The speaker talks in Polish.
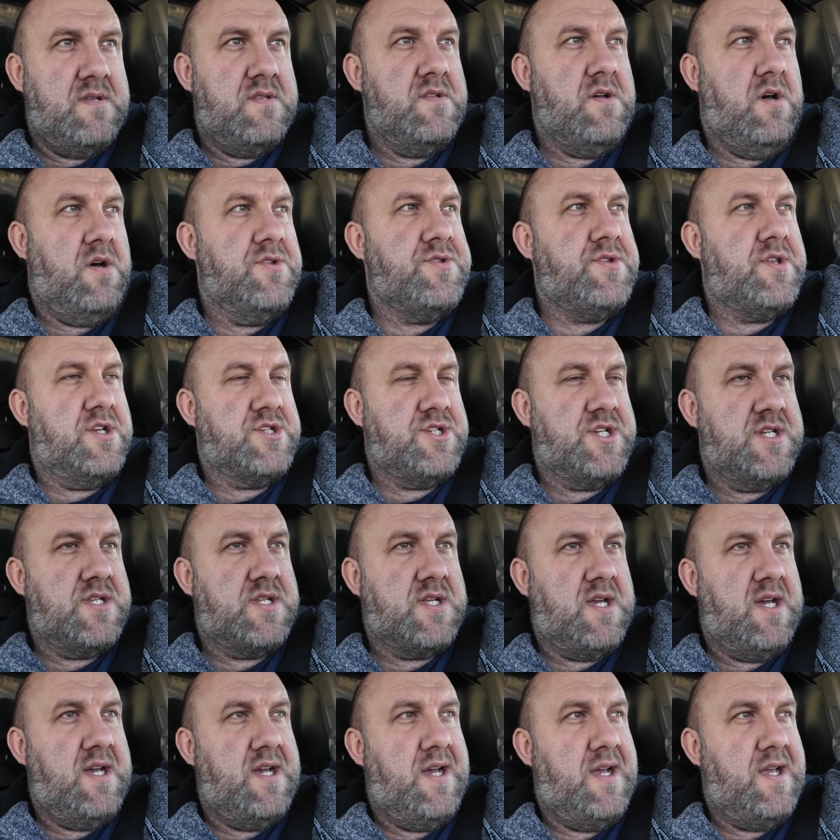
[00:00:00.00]
no
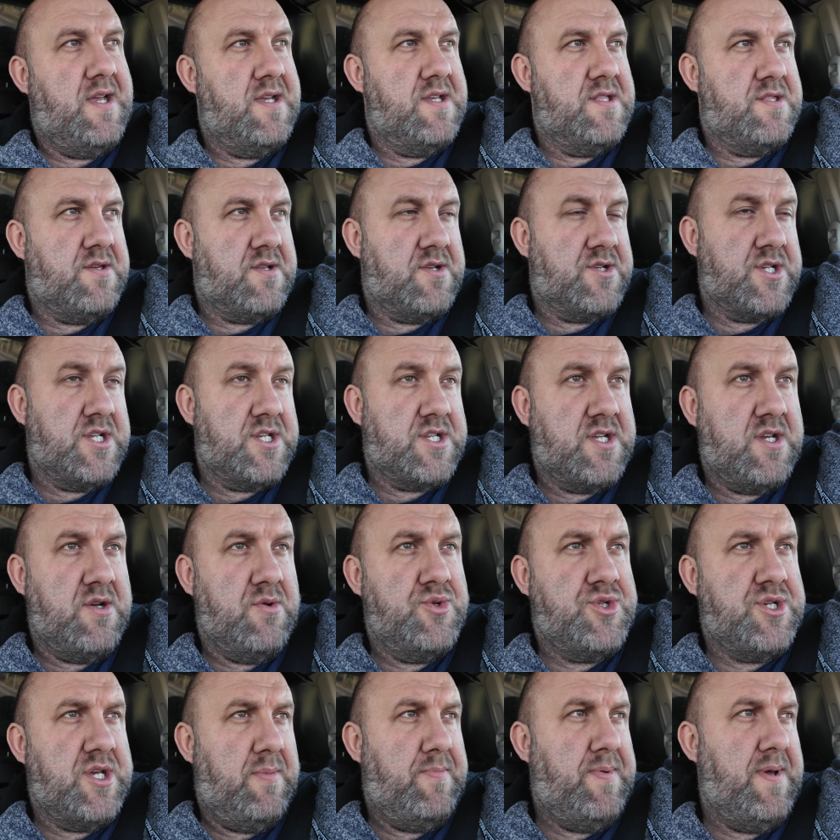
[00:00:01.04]
troszeczkę, troszeczkę
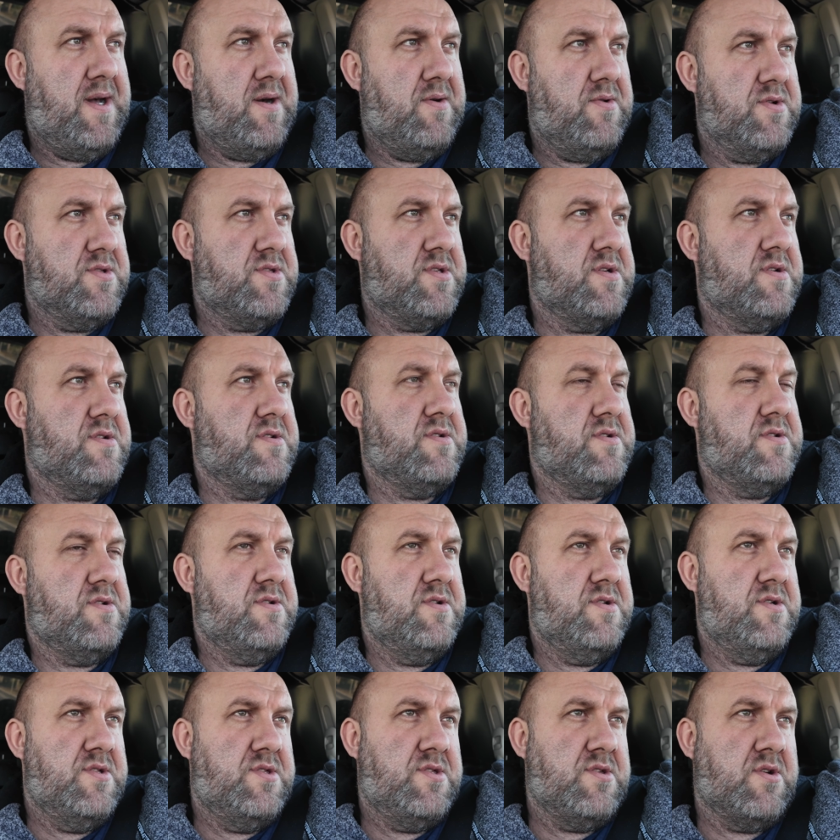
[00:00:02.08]
ucierpiało to,
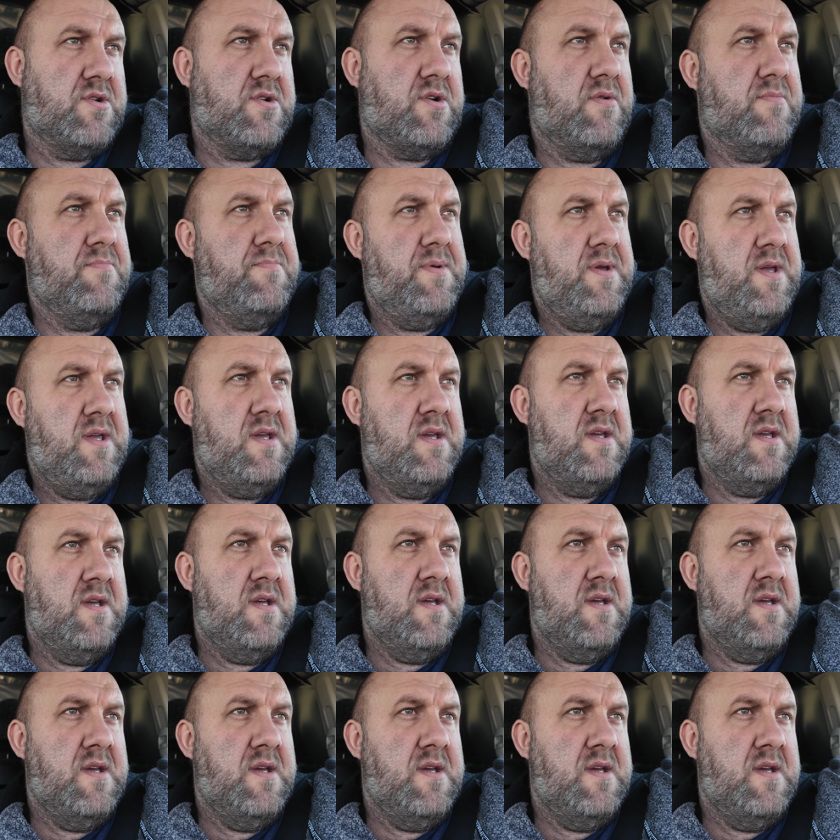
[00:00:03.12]
to hobby.